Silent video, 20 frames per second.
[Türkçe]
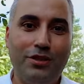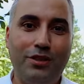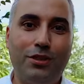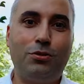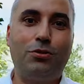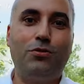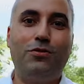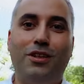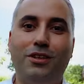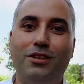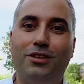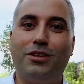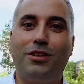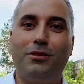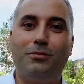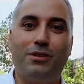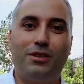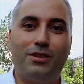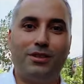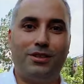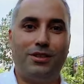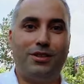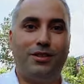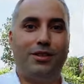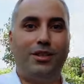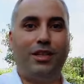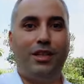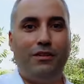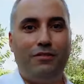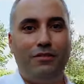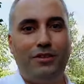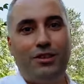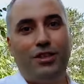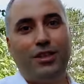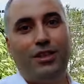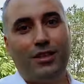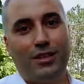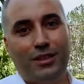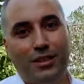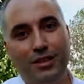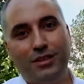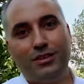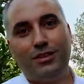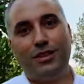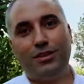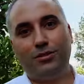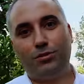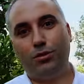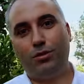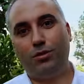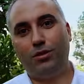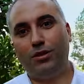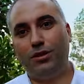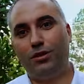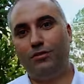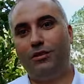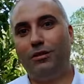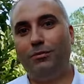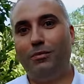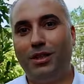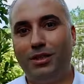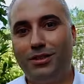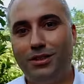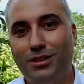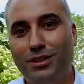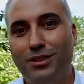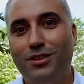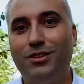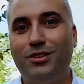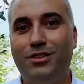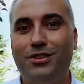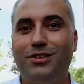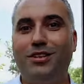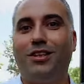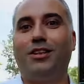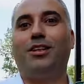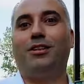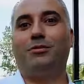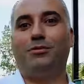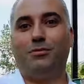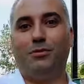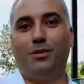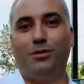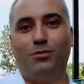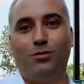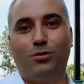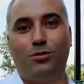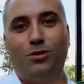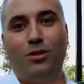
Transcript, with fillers: adet güvenlik kamerası, ev içi hareket sensörleri ve bahçede hırsız alarmı mevcut.